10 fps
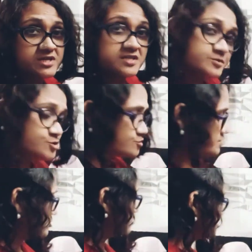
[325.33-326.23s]
খেতে ভীষণ
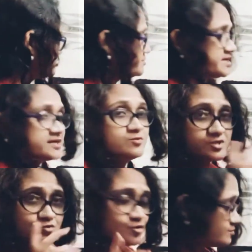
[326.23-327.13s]
ভালোবাসি তবে এখন
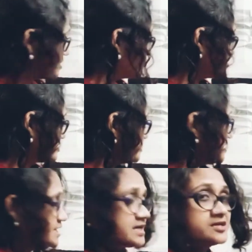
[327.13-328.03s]
একটু কম ভালোবাসি
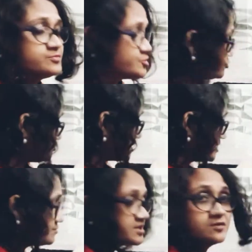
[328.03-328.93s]
আগে ভীষণ মানে
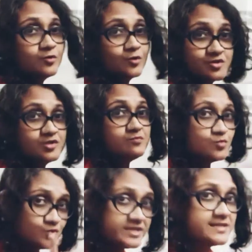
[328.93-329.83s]
আমার ঘরে যদি
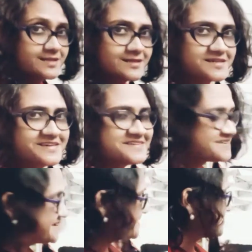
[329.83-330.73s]
মুড়ি না থাকে
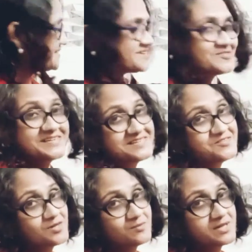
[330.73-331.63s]
তাহলে
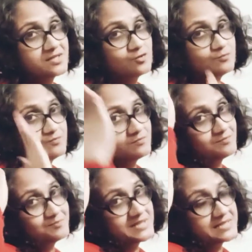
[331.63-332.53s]
কিন্তু আমার একদম
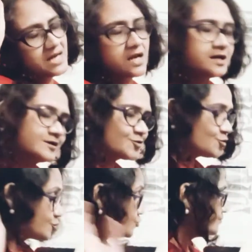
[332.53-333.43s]
মাথা
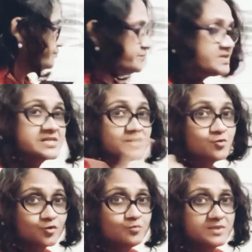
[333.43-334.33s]
গরম সেই
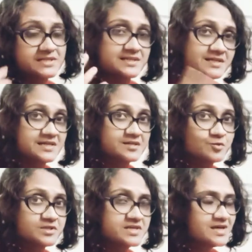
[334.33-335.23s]
গরম মাথা ঠান্ডা
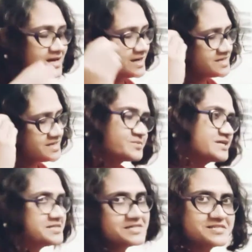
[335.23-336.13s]
করতে আইস ব্যাগ
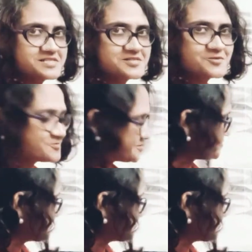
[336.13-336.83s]
নিয়ে আসতে হবে